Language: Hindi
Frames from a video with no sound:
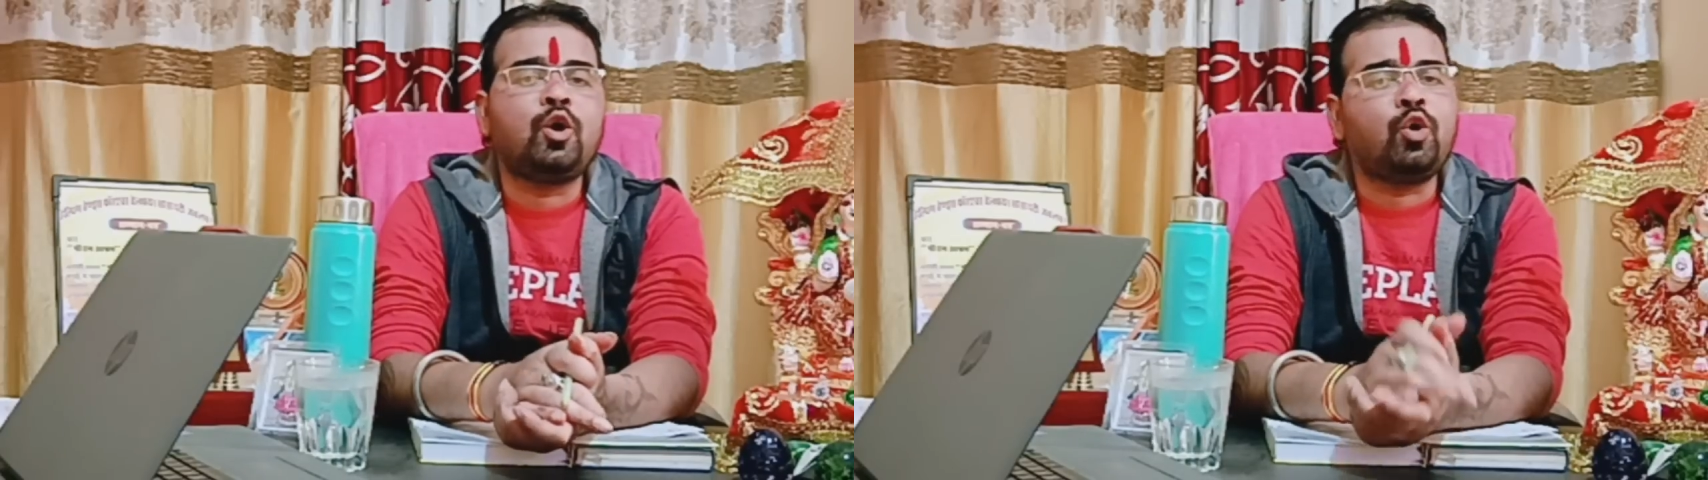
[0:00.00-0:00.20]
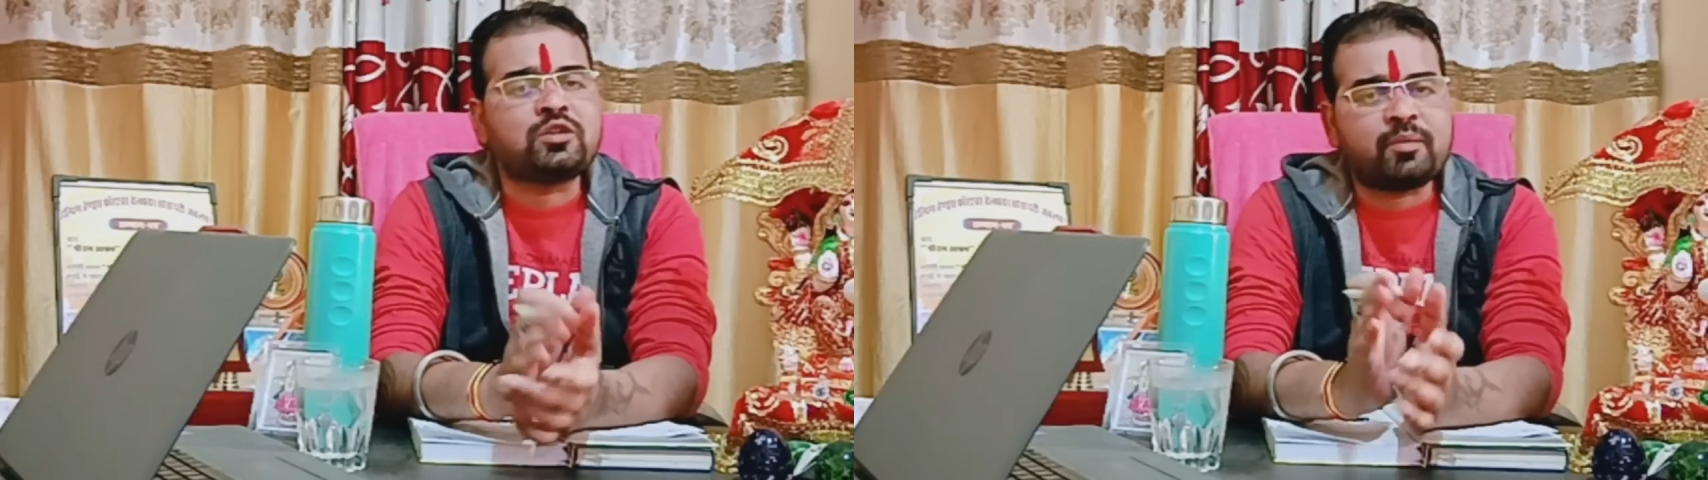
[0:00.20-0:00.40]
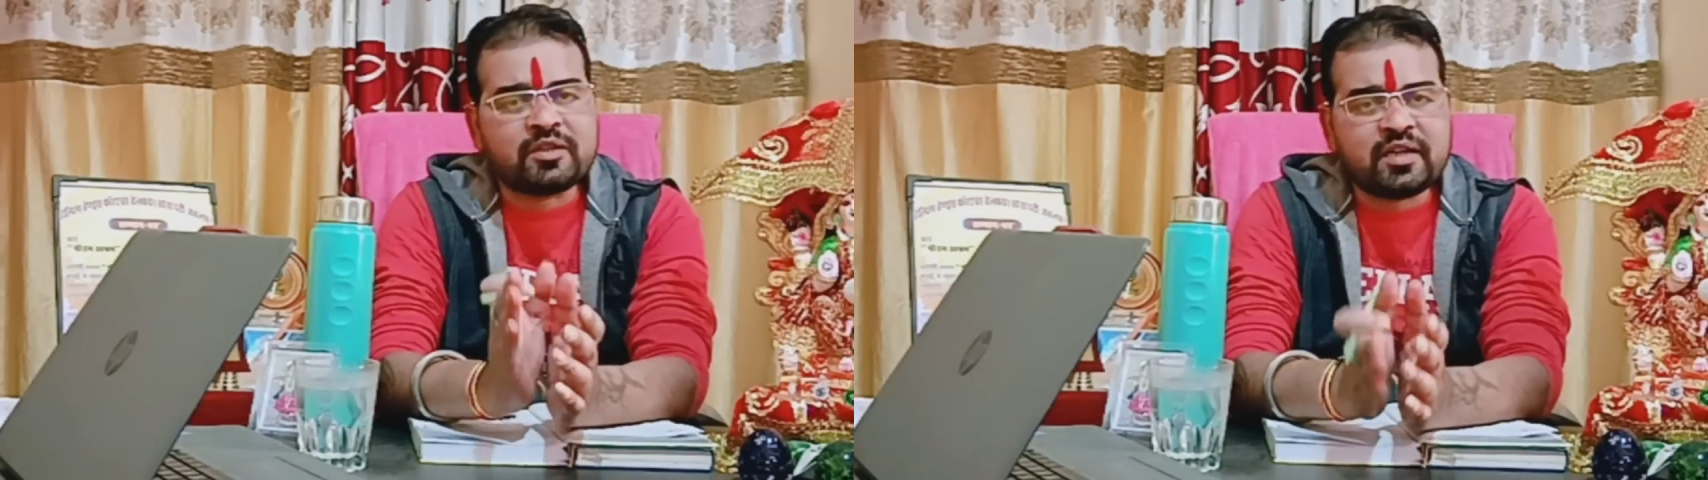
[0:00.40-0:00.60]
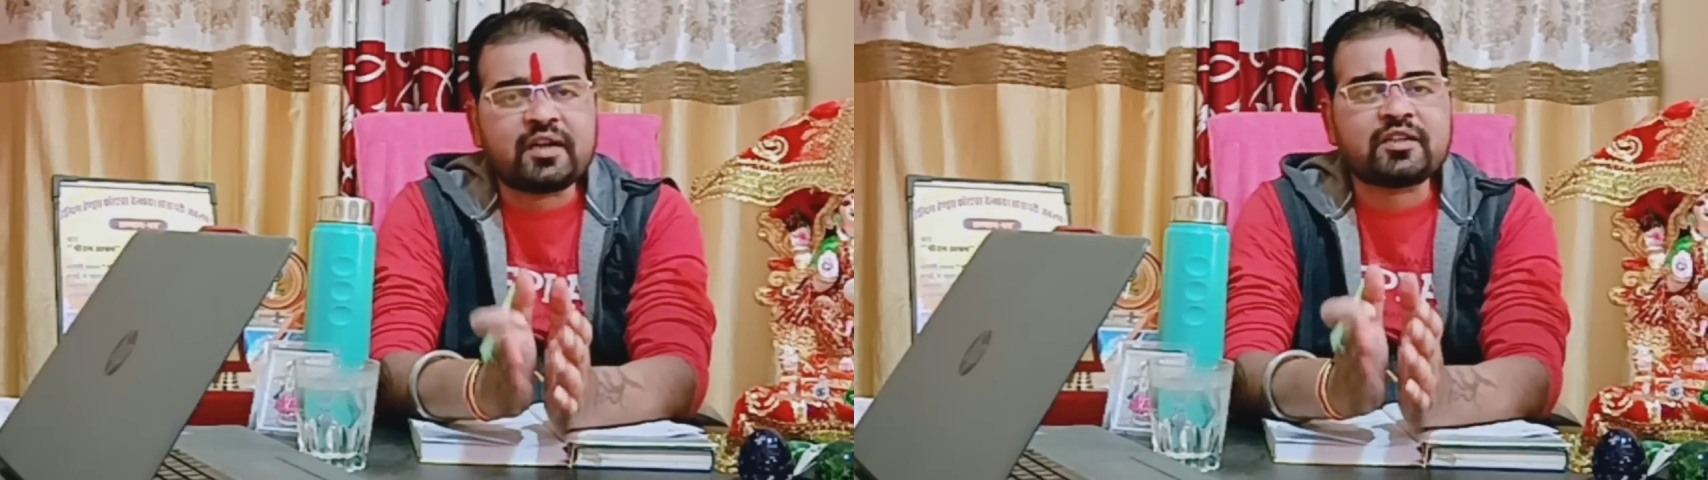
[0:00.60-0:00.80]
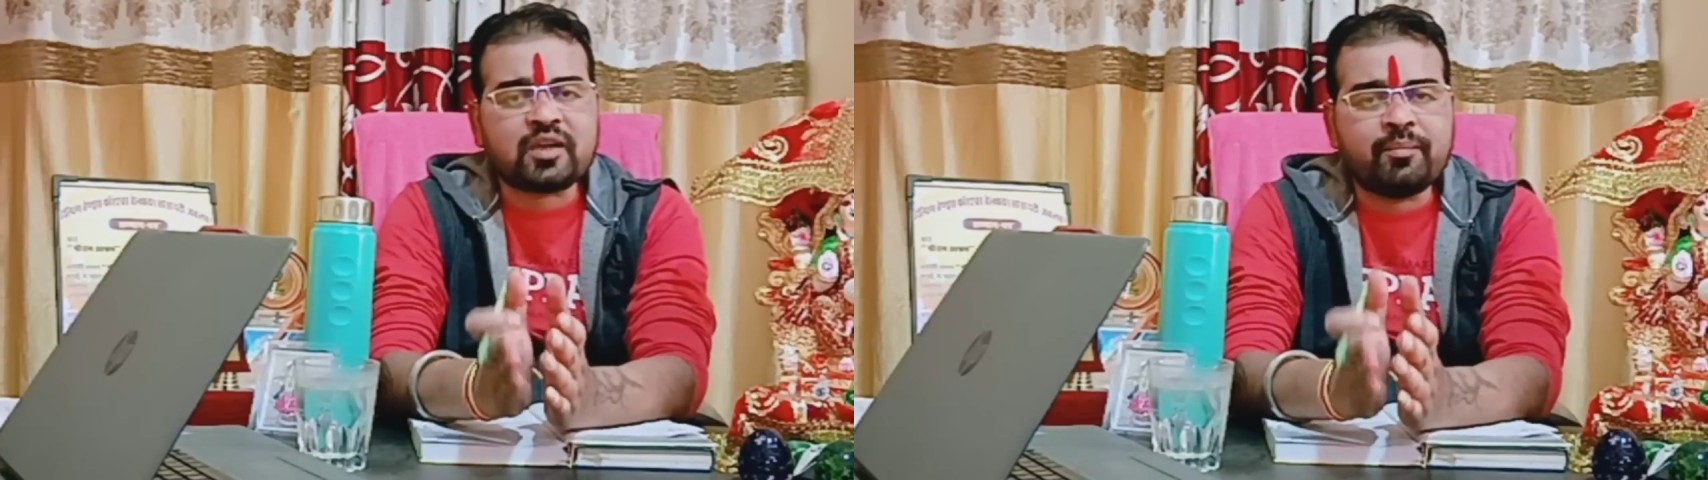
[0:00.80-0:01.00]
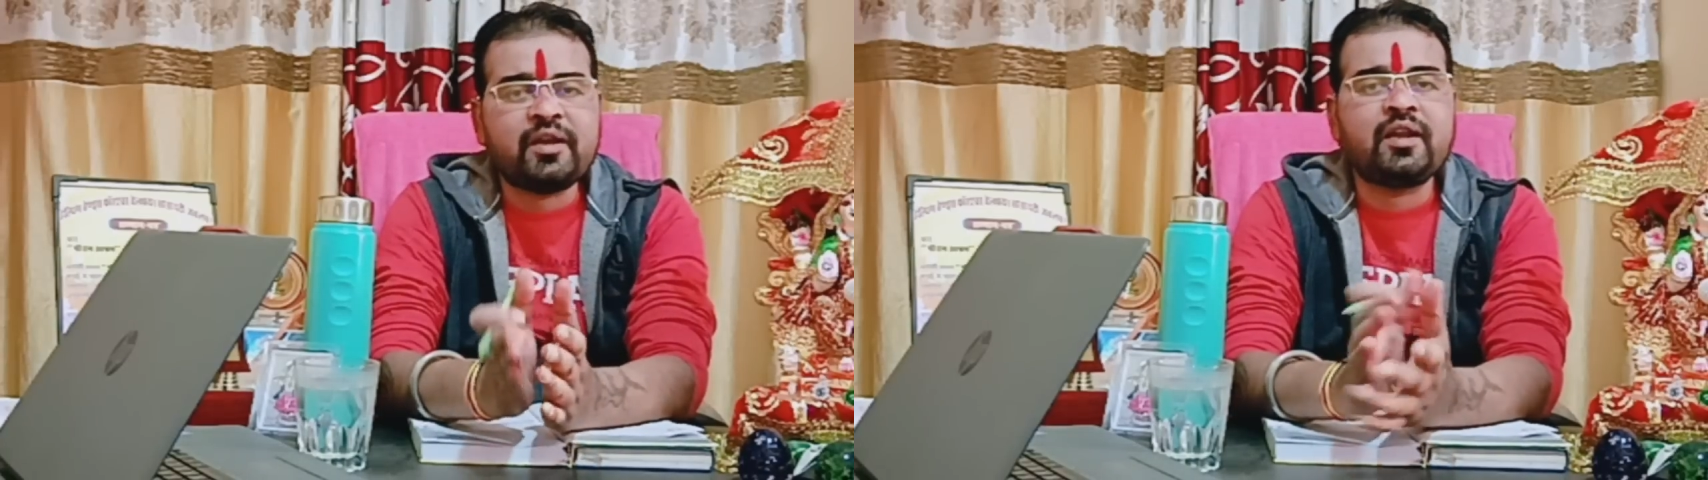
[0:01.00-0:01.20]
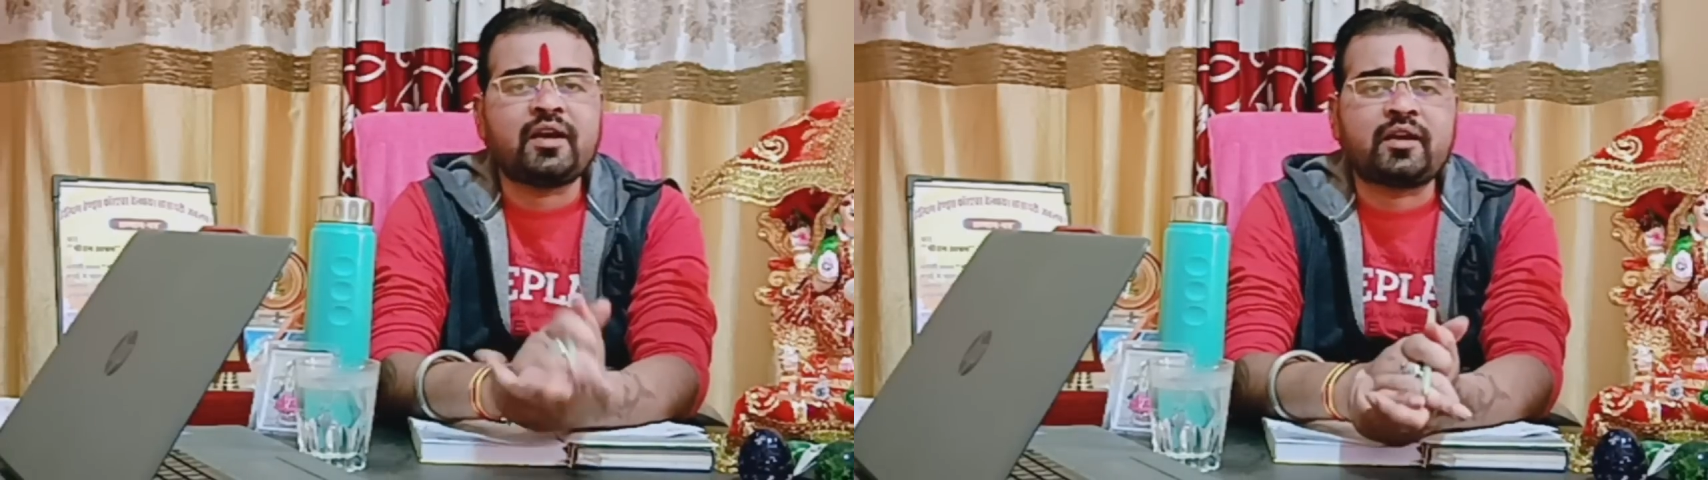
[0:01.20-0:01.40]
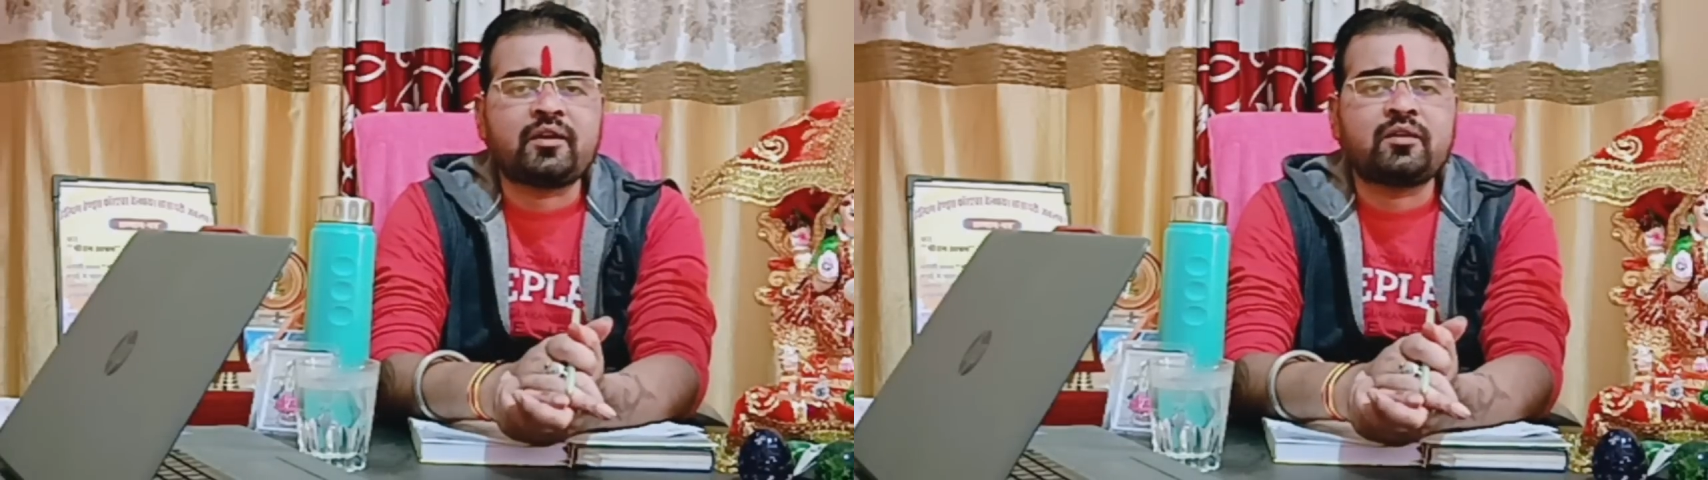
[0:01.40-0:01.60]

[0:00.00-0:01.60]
और जब रिजल्ट अच्छा मिलने लगे